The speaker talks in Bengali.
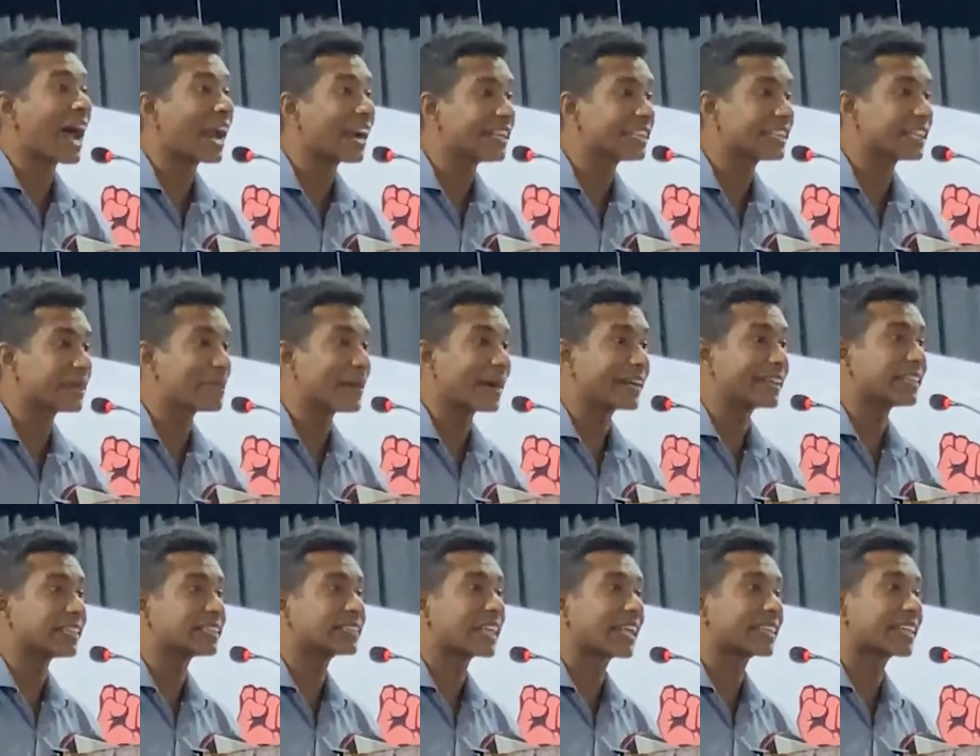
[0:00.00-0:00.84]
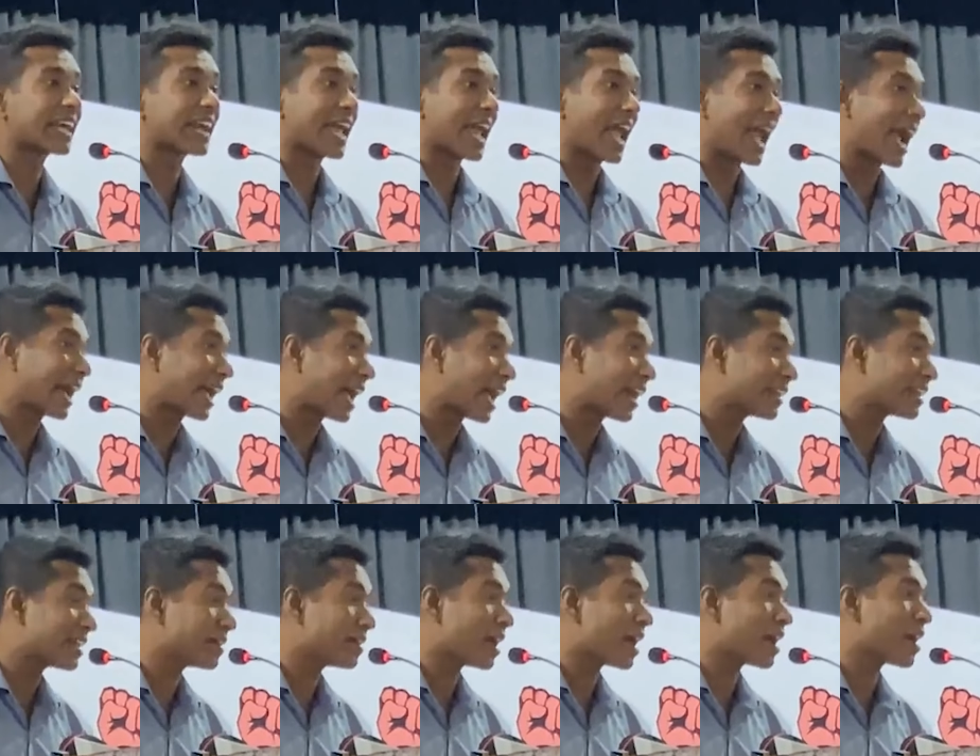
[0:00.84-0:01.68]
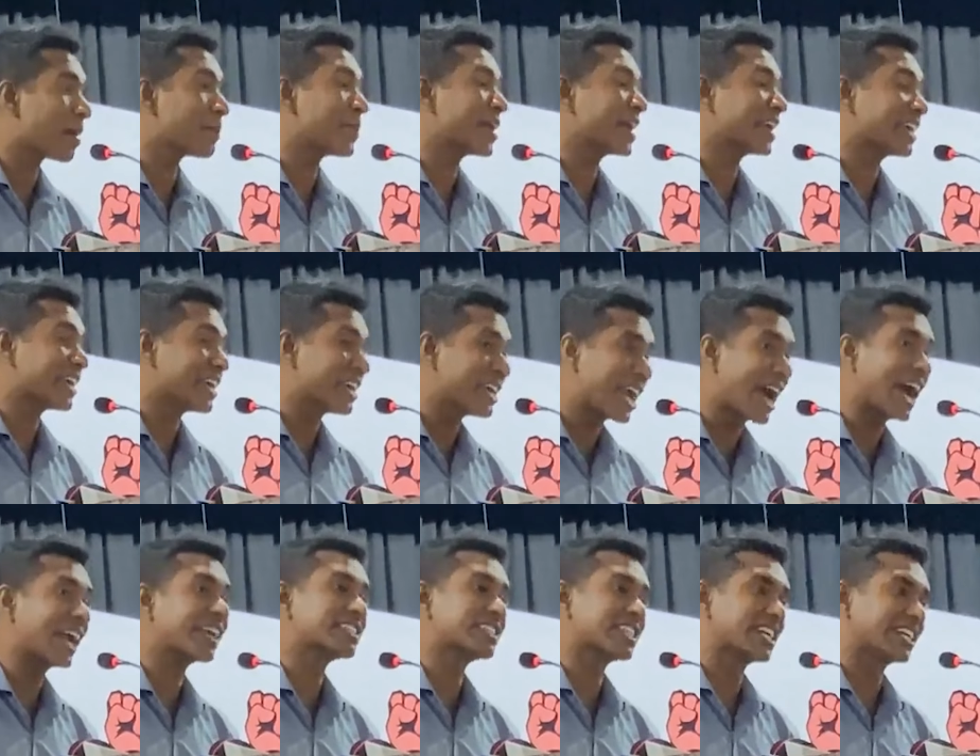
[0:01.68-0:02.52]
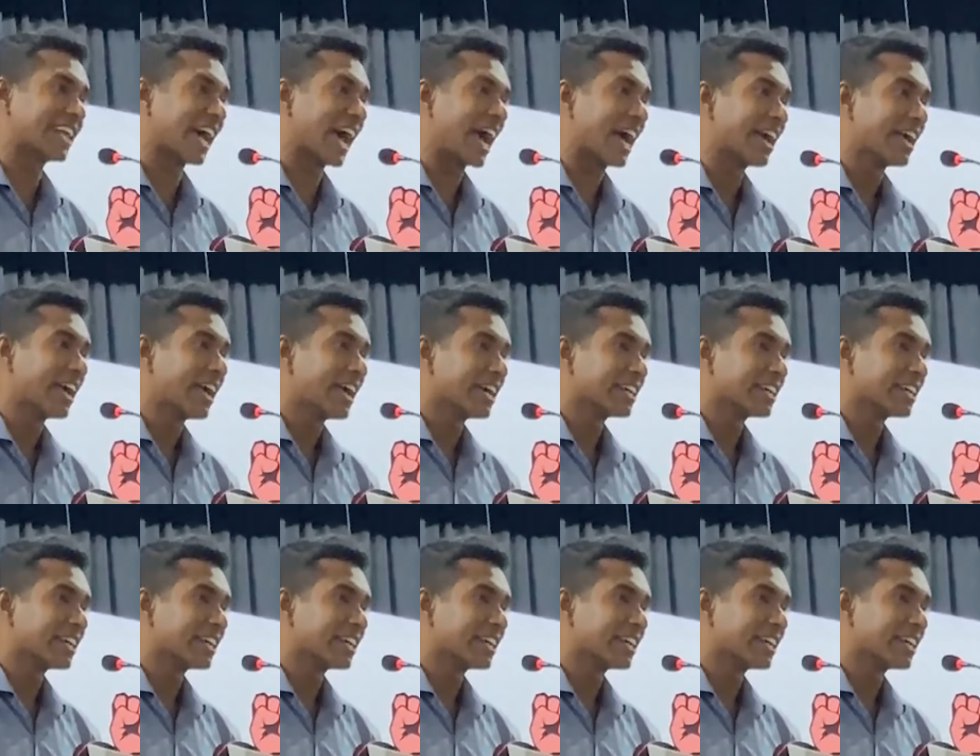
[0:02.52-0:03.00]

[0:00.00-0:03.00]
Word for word: আলটিমেটলি তাদের একাডেমিক ইয়ার যেটা